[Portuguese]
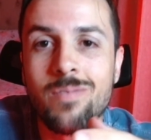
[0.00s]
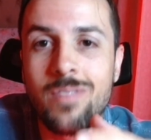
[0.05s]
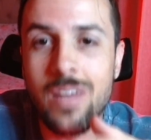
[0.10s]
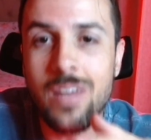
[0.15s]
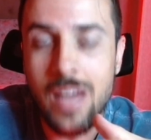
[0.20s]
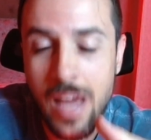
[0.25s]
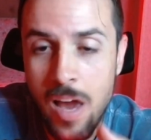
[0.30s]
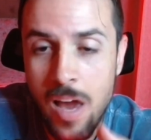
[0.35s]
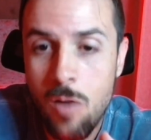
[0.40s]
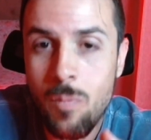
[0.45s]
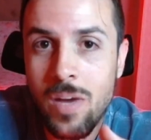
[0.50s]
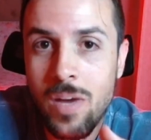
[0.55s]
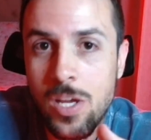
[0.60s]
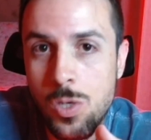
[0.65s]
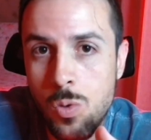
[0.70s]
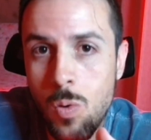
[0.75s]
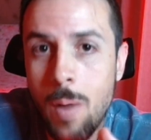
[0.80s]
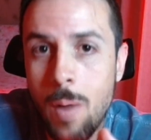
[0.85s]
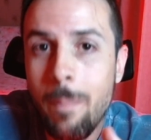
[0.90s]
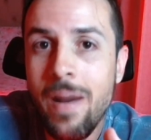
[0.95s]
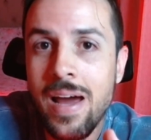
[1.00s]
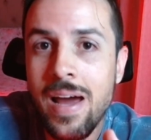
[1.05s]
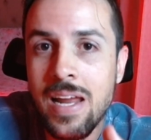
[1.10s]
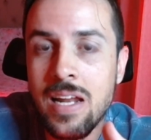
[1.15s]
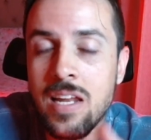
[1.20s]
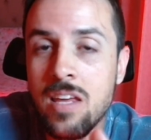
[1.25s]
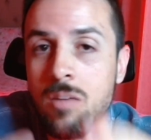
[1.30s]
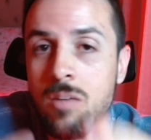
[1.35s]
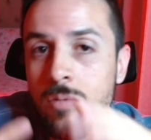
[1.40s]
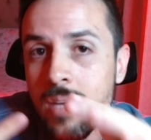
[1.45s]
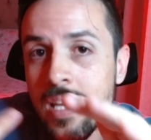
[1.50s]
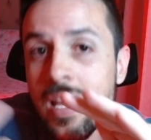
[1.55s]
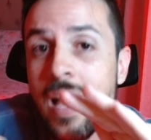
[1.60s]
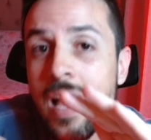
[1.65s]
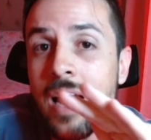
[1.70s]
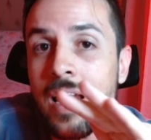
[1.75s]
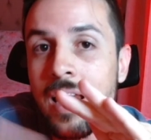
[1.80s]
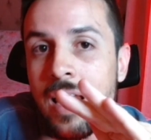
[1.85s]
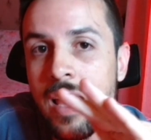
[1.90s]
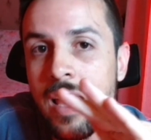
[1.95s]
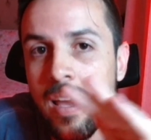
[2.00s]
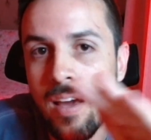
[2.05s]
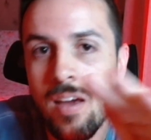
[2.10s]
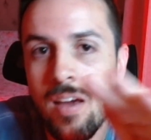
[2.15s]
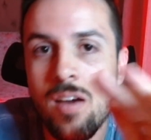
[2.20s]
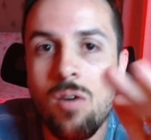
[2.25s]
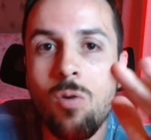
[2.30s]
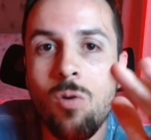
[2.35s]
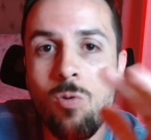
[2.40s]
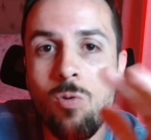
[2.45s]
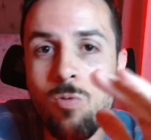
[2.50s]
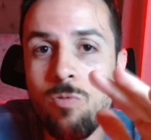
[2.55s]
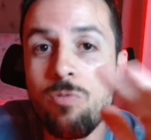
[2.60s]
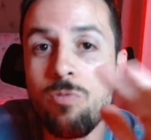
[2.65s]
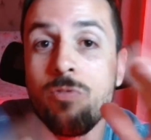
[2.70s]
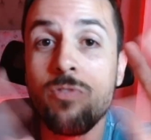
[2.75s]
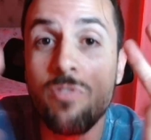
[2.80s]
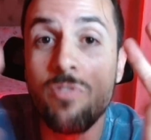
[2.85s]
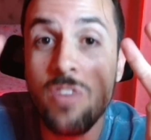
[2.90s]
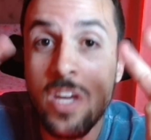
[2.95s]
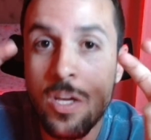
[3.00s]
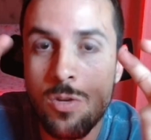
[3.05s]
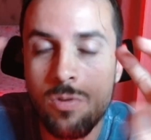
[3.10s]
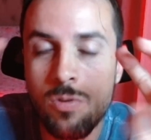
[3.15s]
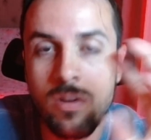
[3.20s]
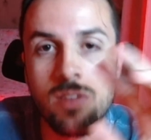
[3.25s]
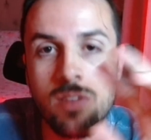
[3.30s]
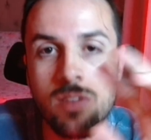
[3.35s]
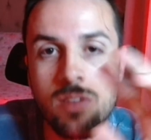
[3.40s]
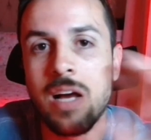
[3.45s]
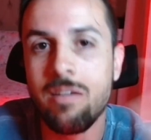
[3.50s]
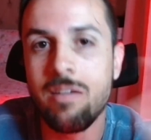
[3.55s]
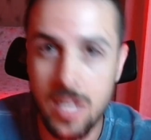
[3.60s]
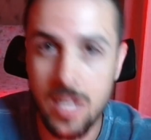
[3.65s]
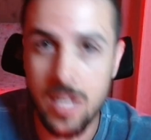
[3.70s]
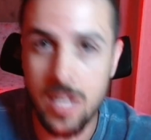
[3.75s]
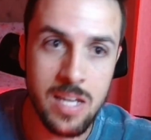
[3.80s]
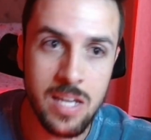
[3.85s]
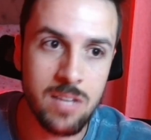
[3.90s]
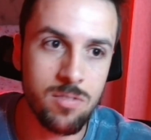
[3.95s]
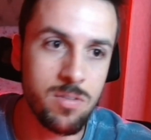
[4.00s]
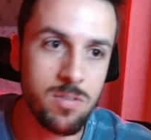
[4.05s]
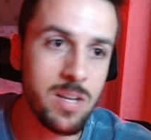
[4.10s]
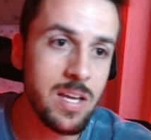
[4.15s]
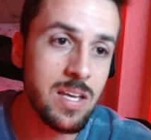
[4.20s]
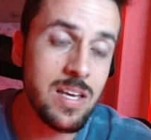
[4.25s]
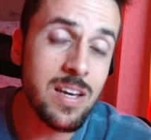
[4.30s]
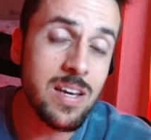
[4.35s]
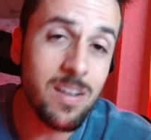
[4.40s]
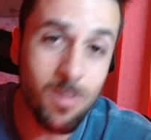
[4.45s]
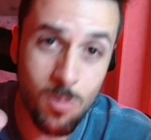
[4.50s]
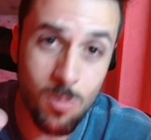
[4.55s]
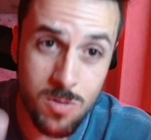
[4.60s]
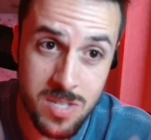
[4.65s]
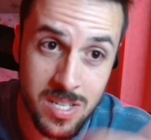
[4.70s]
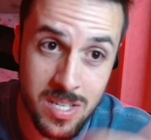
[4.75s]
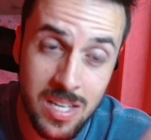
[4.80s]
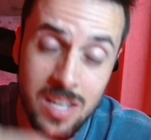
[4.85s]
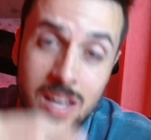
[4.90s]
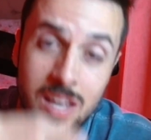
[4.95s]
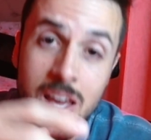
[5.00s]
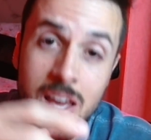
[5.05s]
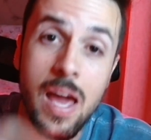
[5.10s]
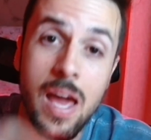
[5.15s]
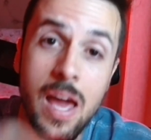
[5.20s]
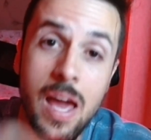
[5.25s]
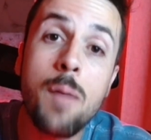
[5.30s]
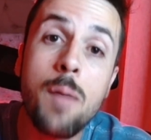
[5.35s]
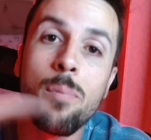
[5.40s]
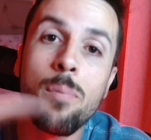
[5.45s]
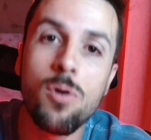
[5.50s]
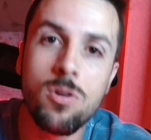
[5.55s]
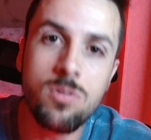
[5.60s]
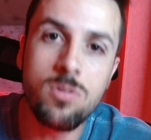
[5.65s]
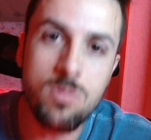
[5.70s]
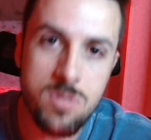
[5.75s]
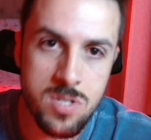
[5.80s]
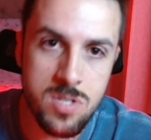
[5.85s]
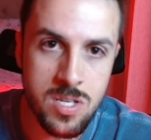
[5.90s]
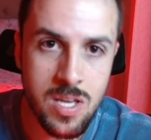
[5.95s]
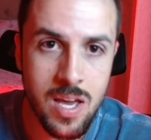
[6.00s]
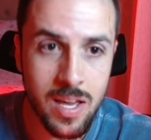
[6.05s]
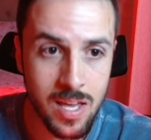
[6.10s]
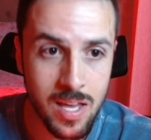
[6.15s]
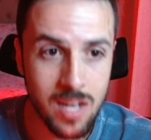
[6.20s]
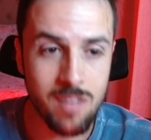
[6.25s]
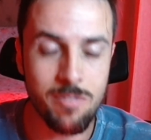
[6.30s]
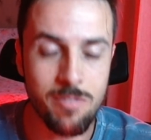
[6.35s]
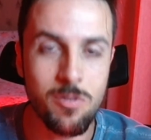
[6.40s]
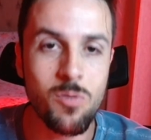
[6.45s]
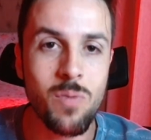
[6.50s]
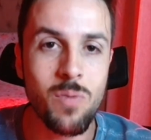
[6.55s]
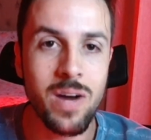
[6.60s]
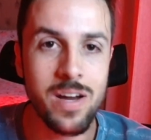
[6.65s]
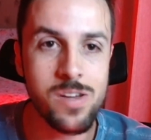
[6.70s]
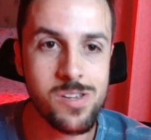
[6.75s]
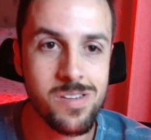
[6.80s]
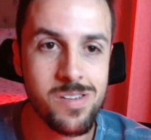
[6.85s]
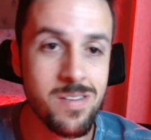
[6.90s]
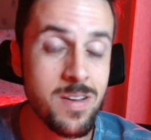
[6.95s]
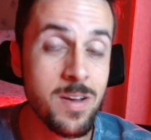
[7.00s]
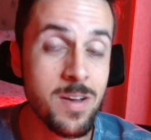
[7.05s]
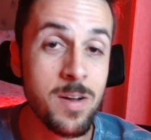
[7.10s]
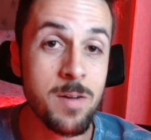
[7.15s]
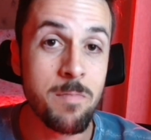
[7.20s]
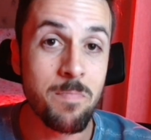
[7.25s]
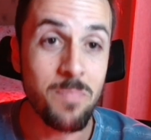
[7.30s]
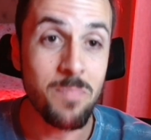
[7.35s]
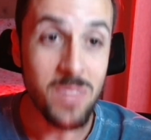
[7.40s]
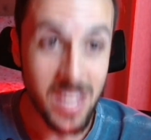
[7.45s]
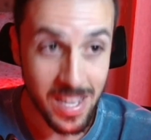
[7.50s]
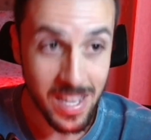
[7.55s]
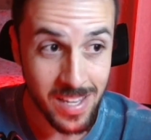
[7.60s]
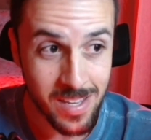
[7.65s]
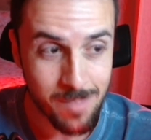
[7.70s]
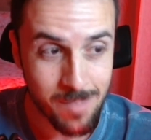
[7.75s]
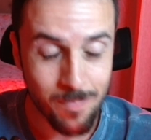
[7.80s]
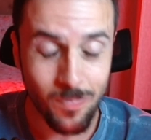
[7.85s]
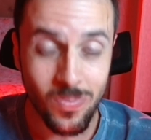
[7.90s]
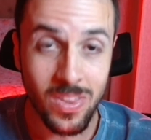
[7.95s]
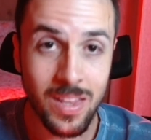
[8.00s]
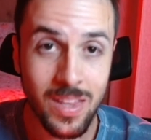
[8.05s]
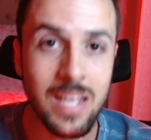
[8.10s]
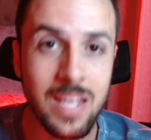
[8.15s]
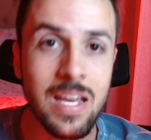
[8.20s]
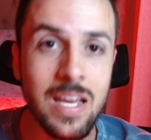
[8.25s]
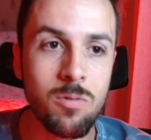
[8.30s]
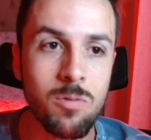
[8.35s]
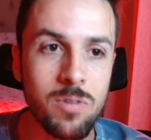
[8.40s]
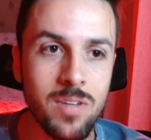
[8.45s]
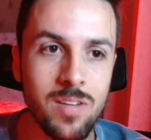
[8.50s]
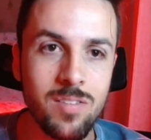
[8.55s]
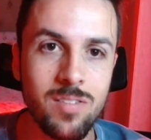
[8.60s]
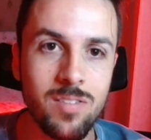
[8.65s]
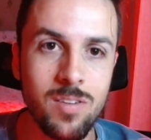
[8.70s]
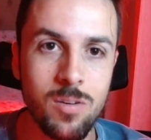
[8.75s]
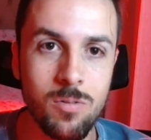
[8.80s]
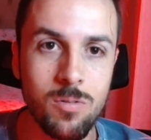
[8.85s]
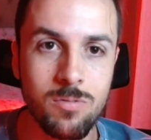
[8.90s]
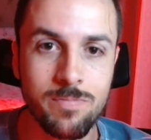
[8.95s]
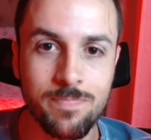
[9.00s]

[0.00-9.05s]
realmente o aparelhinho ia ler o vídeo que estava ali dentro, né? Ia conseguir reproduzir aquela filmagem. E aí, o que, que aconteceu?